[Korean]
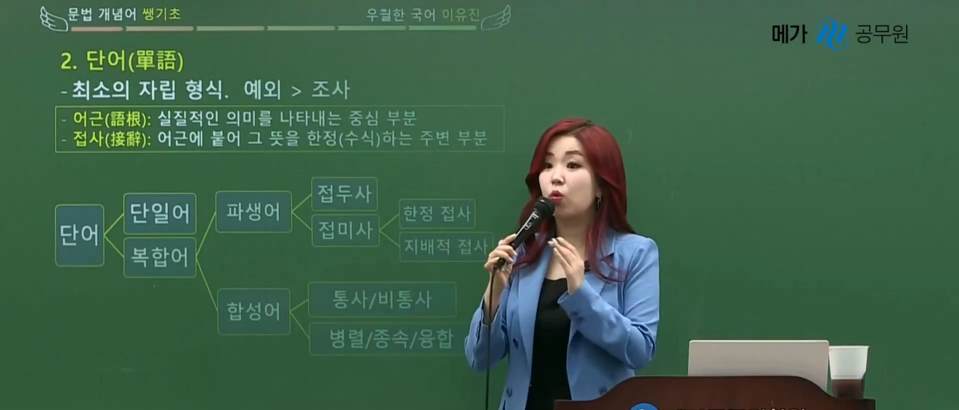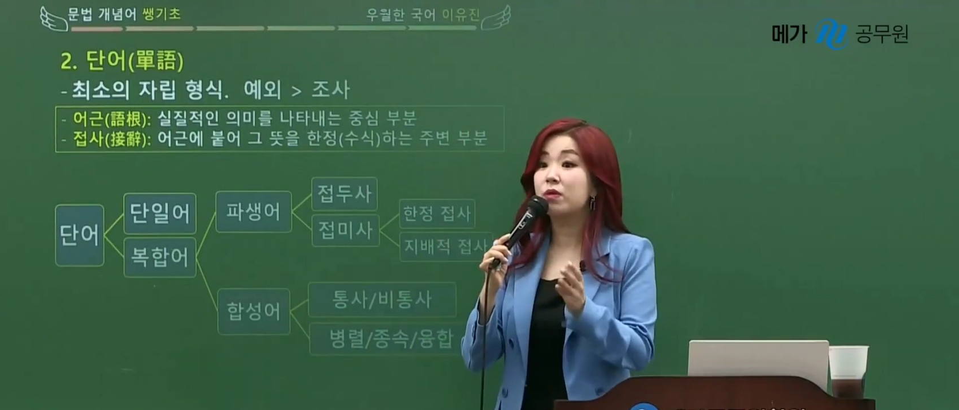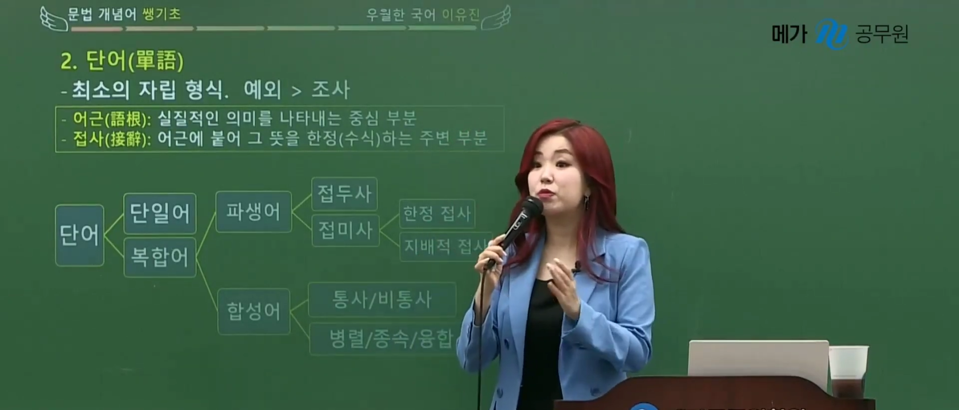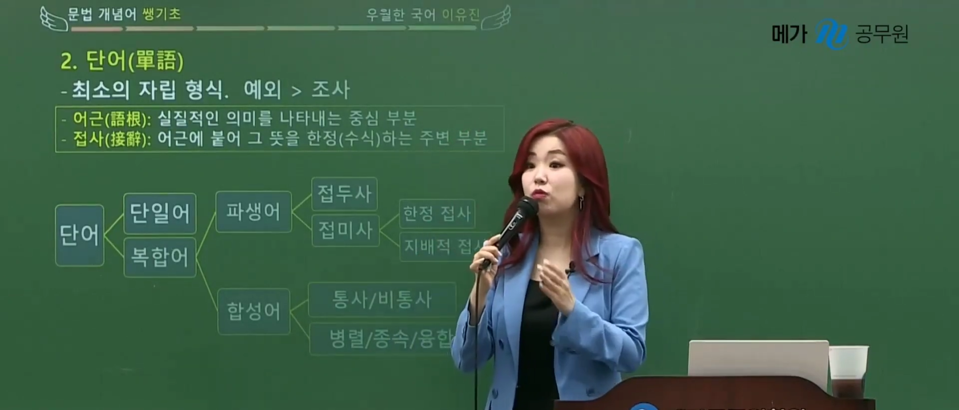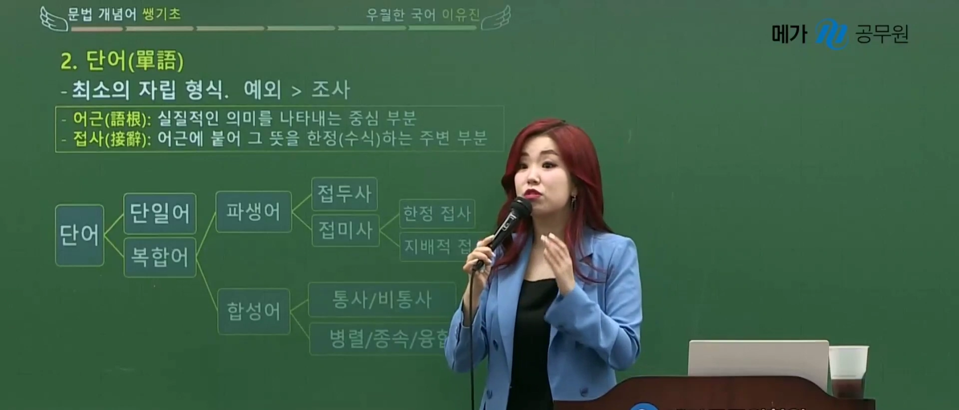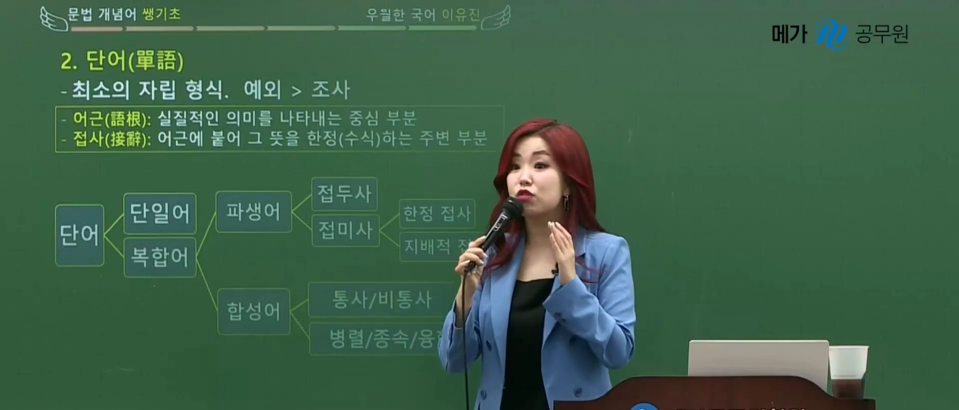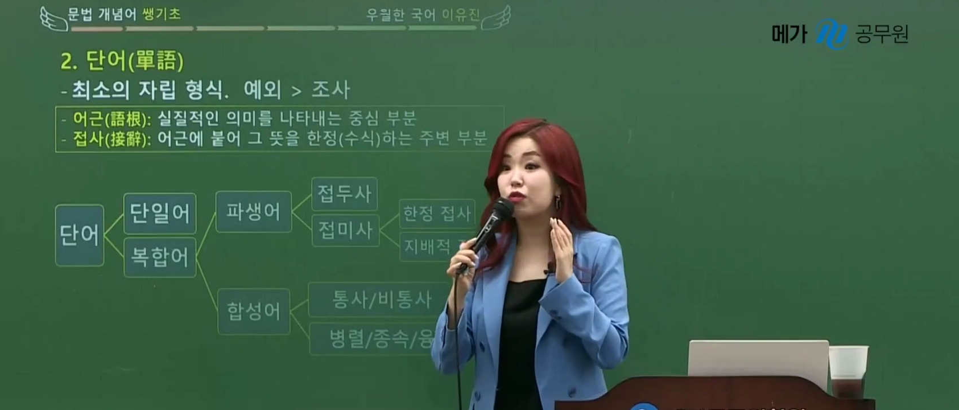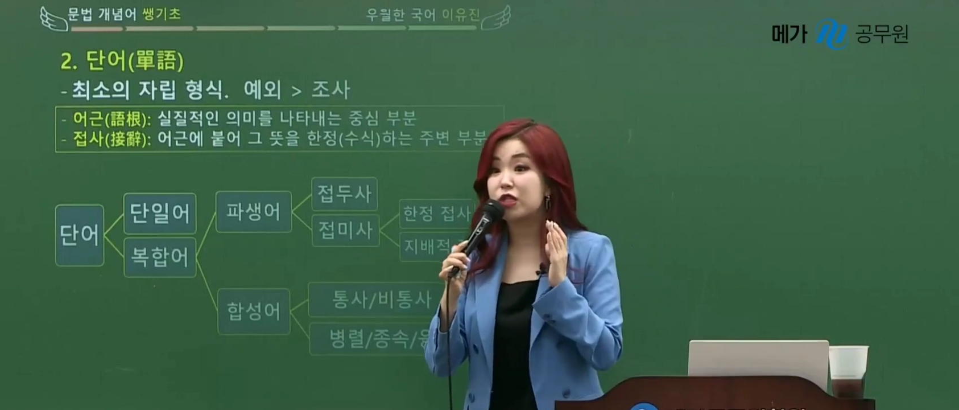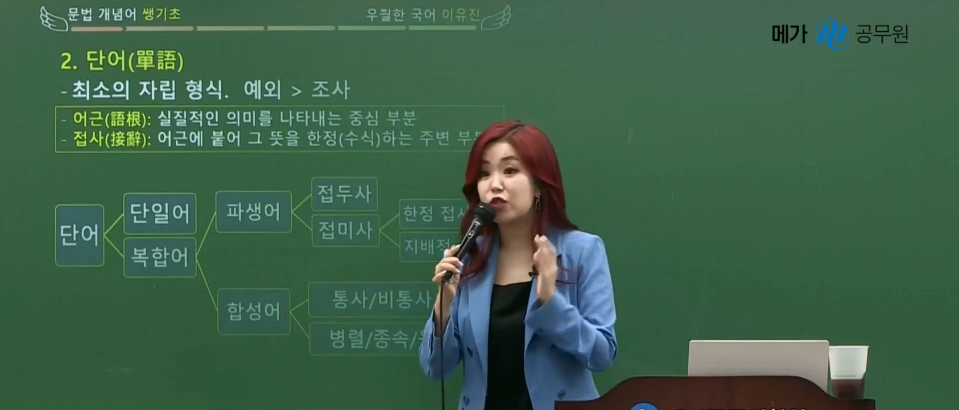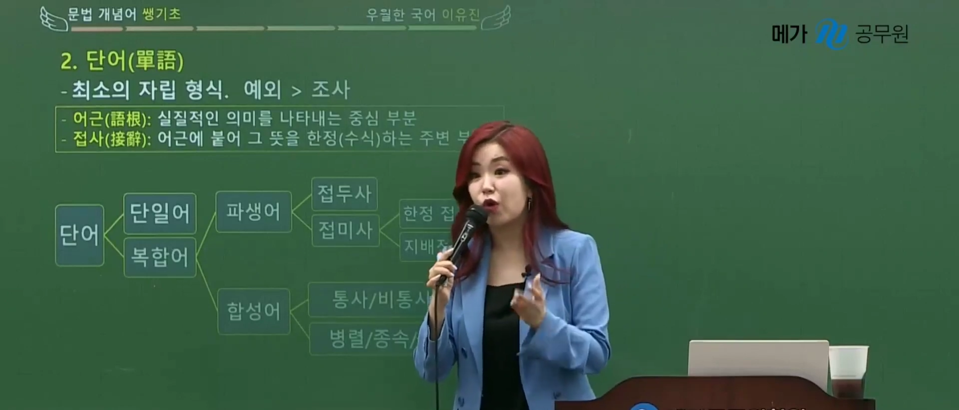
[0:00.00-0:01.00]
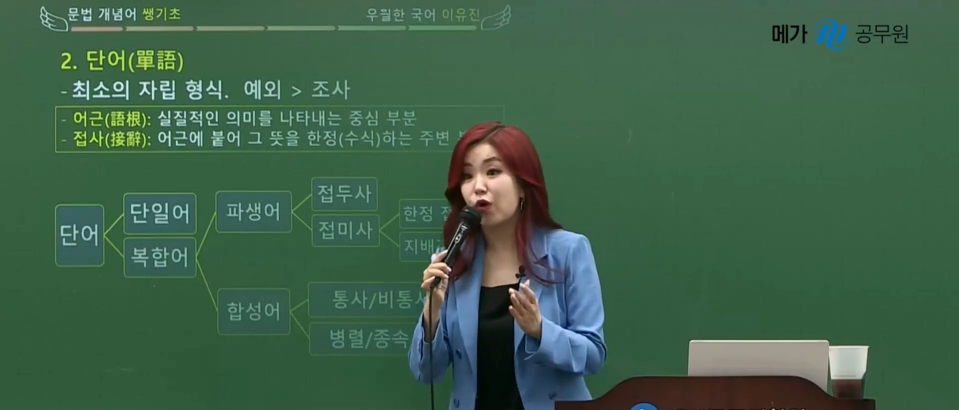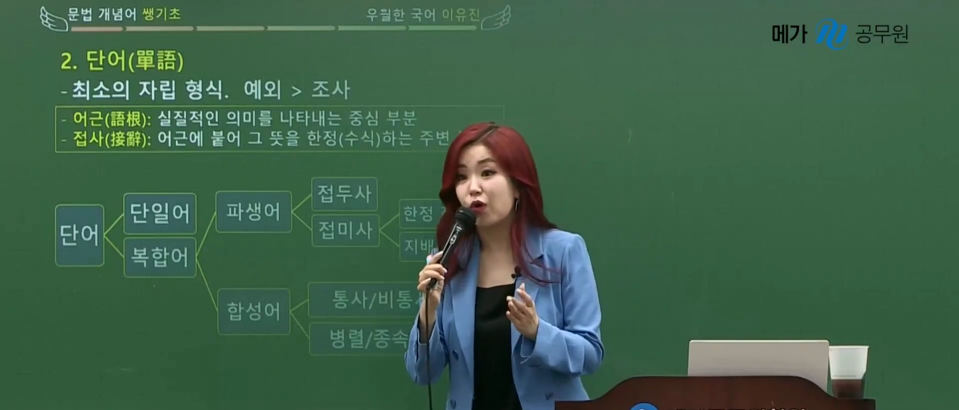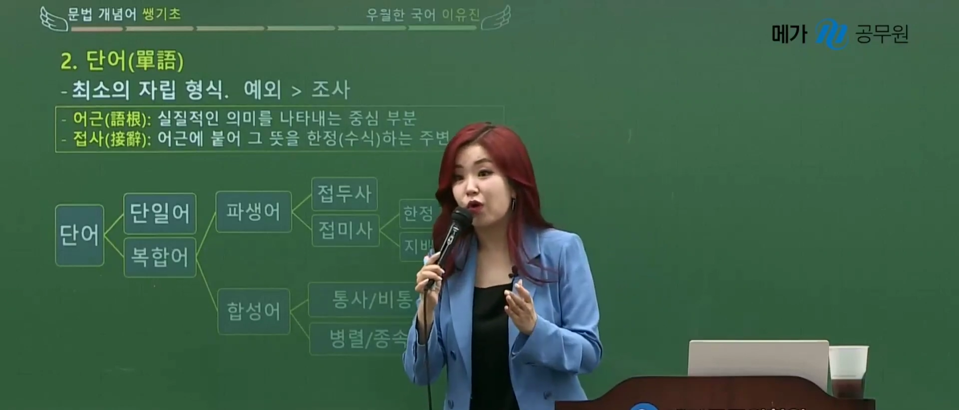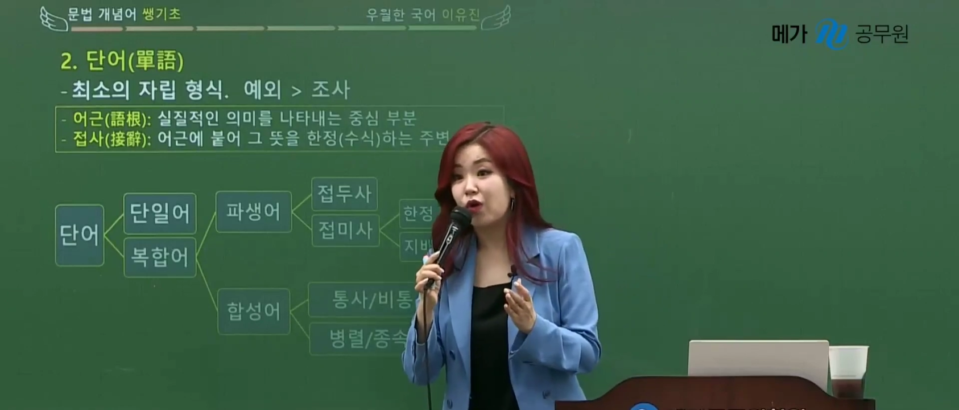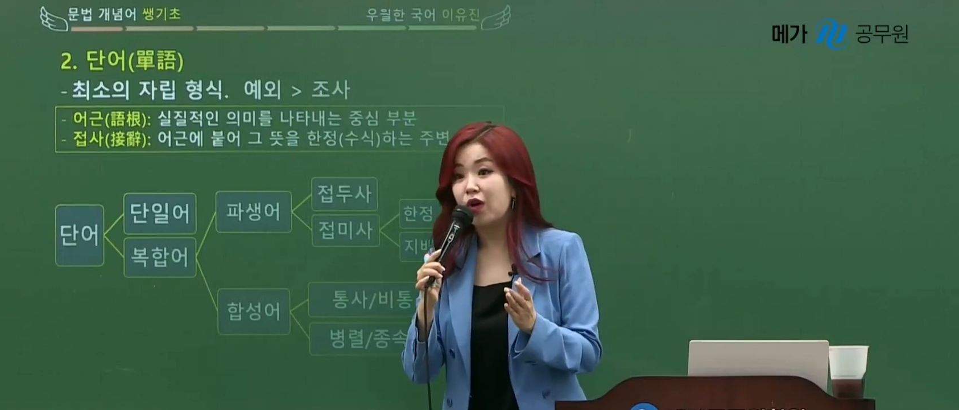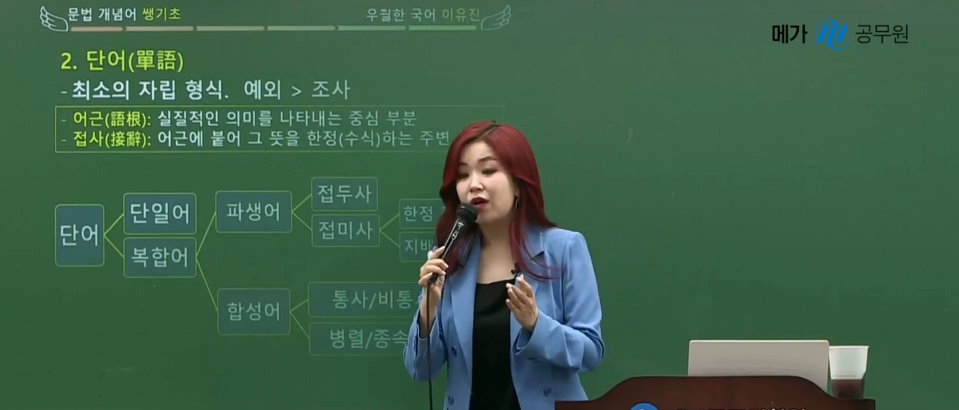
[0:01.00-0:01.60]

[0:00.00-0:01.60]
독립적으로 쓸 수가 있어요.